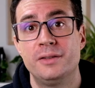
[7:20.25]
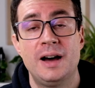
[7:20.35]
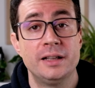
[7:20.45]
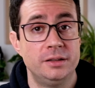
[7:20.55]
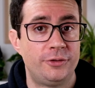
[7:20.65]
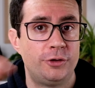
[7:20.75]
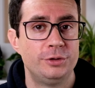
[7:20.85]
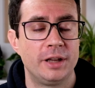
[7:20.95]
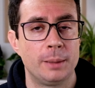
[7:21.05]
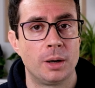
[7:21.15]
va a
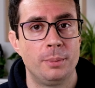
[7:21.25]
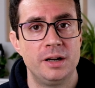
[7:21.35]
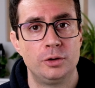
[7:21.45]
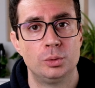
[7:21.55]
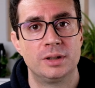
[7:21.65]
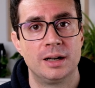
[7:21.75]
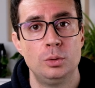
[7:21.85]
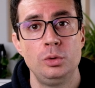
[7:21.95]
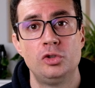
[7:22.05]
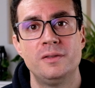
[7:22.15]
diffondere per bene tutta la
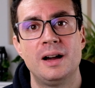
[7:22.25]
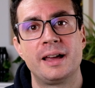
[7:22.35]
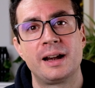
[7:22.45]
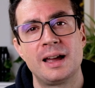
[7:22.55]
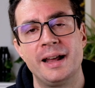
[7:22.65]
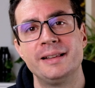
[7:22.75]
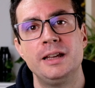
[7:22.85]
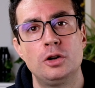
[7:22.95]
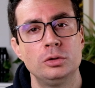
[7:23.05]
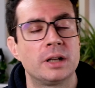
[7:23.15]
luce e va a creare
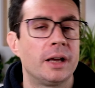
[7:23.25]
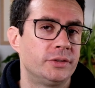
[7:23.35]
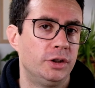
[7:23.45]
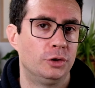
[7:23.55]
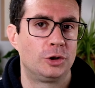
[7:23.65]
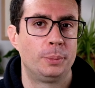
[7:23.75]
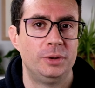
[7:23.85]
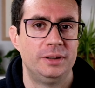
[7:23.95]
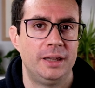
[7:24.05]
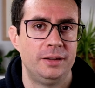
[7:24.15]
dei contrasti non troppo
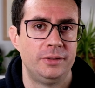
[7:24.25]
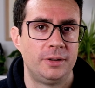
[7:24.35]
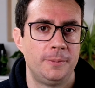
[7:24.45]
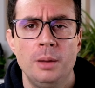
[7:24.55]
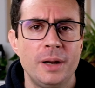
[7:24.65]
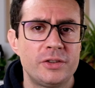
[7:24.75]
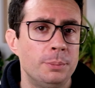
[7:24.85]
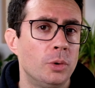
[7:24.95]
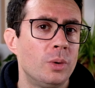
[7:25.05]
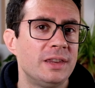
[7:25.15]
intensi. Per
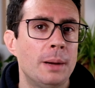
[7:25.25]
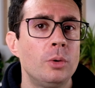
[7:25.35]
esempio guardiamo